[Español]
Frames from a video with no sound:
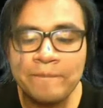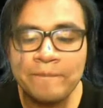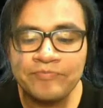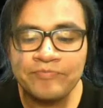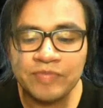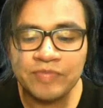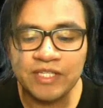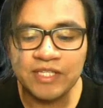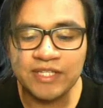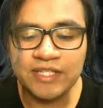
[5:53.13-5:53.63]

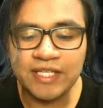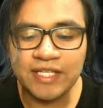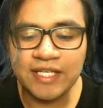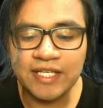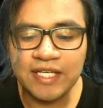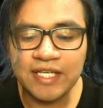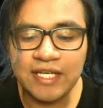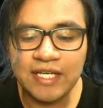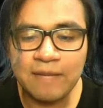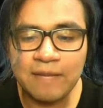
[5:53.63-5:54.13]
de
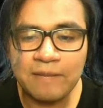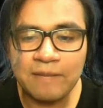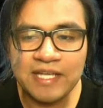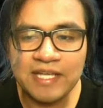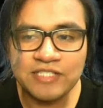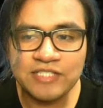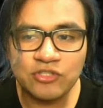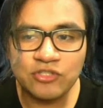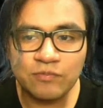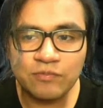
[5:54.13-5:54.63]
la Play
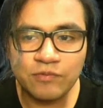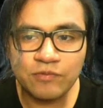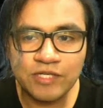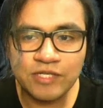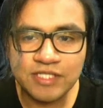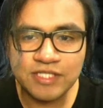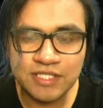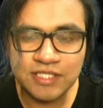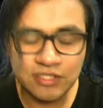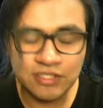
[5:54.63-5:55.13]
Store
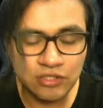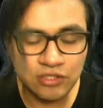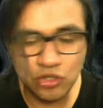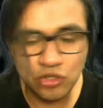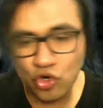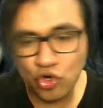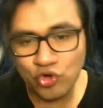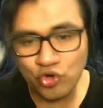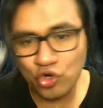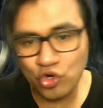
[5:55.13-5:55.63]
pues no,
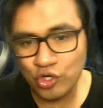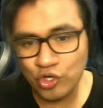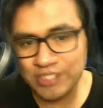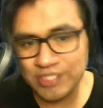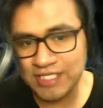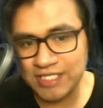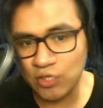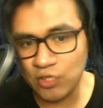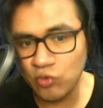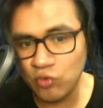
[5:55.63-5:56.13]
no es
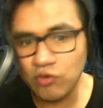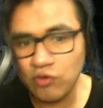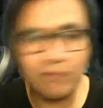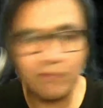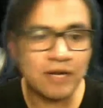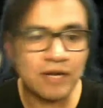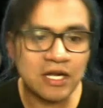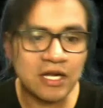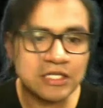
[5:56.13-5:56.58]
seguro para